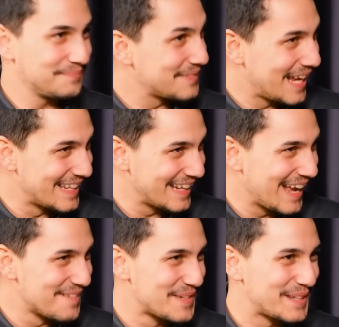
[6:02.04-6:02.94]
Sen de
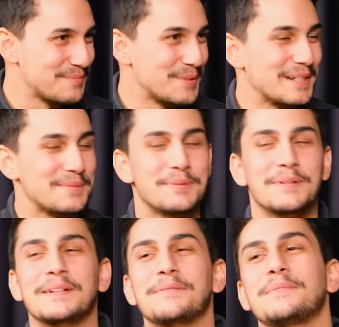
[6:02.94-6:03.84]
gelmiştin evet, bu arada
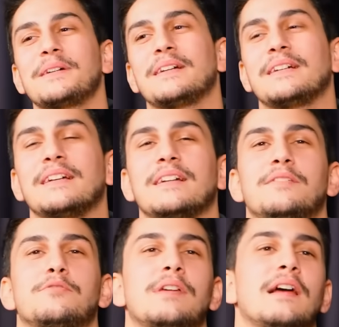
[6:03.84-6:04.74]
programa. Programı. Ee,
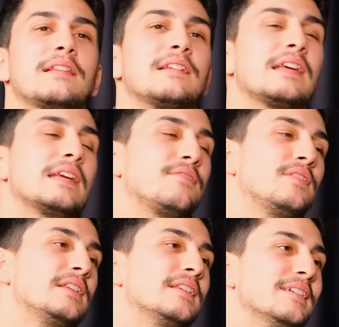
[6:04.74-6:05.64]
güzeldi,
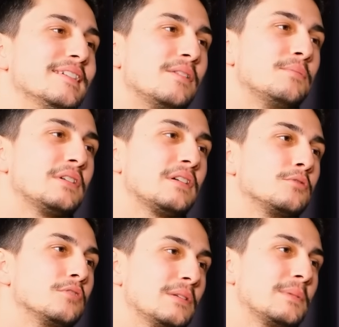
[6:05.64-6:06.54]
keyifliydi ama
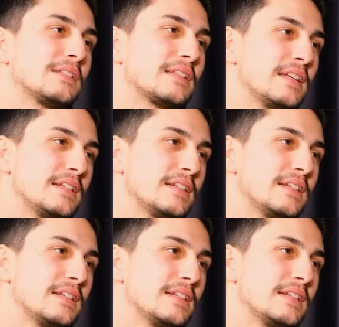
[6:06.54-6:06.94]
o dönem askere